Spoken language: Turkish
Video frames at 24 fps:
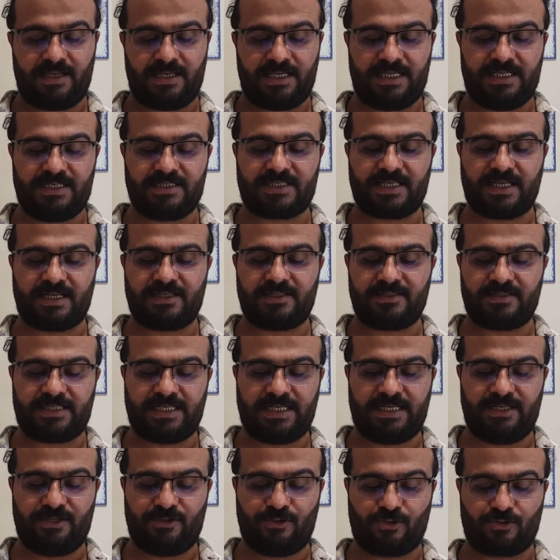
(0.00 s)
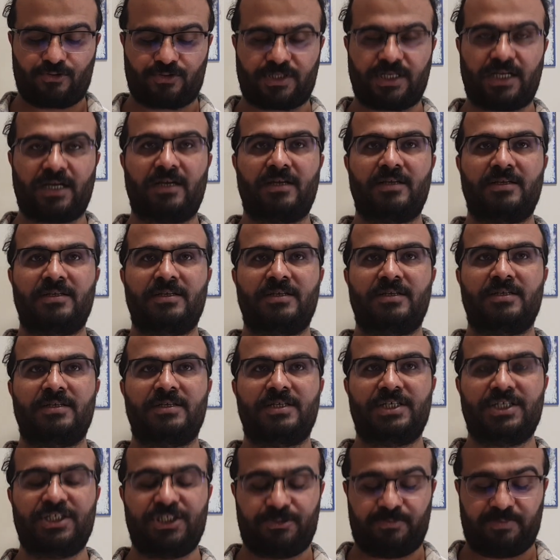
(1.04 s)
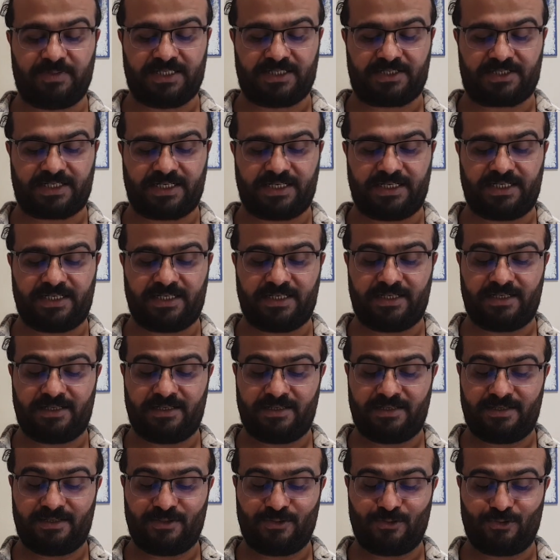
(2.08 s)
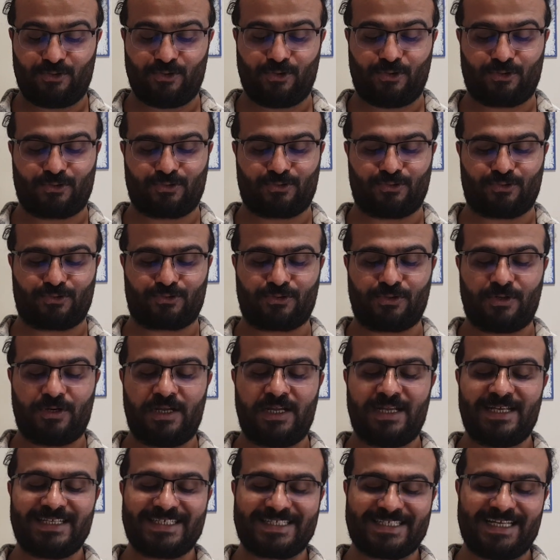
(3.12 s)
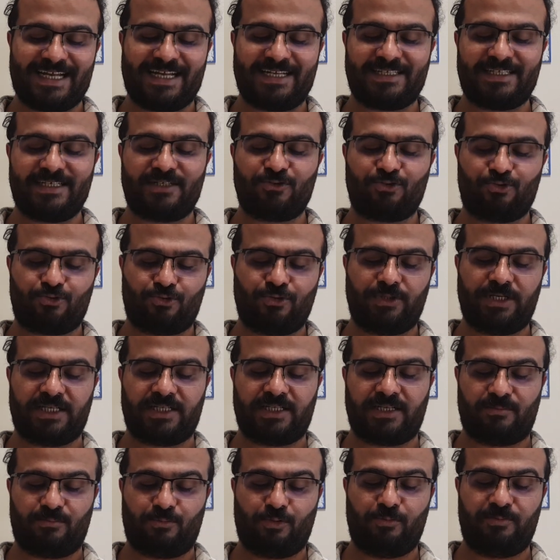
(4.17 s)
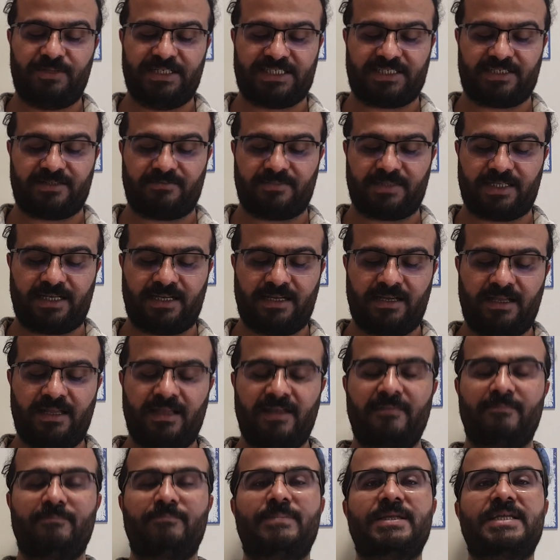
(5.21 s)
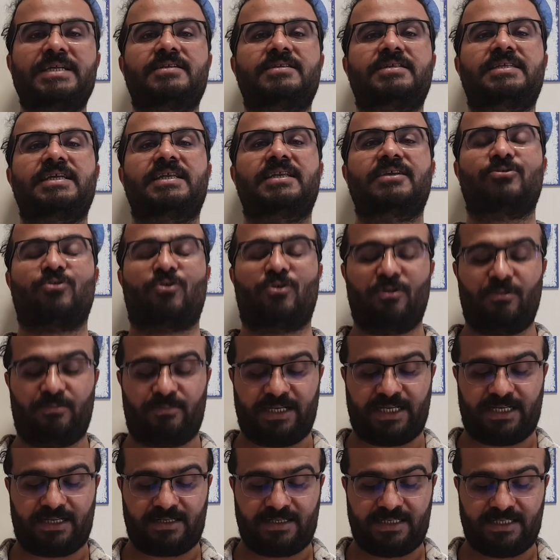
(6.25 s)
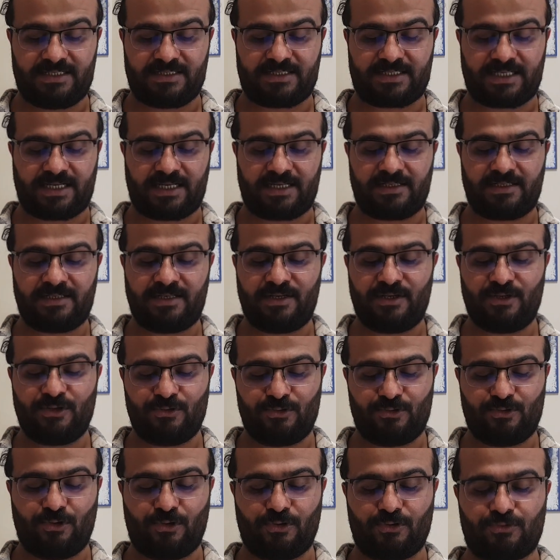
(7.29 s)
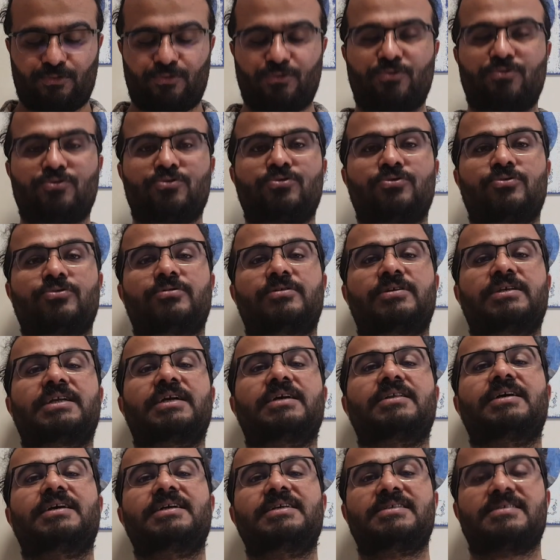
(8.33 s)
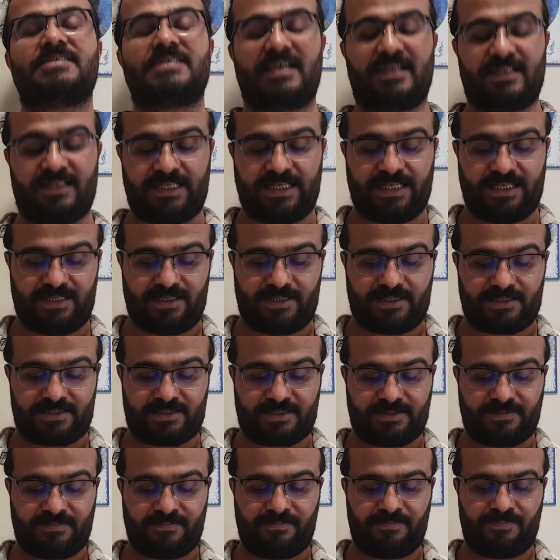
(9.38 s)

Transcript: İnsanın dili yoksa hiçbir şeyi yoktur. Zaten şu ya da bu biçimde bir dili olmayan insan yoktur ya da insan değildir.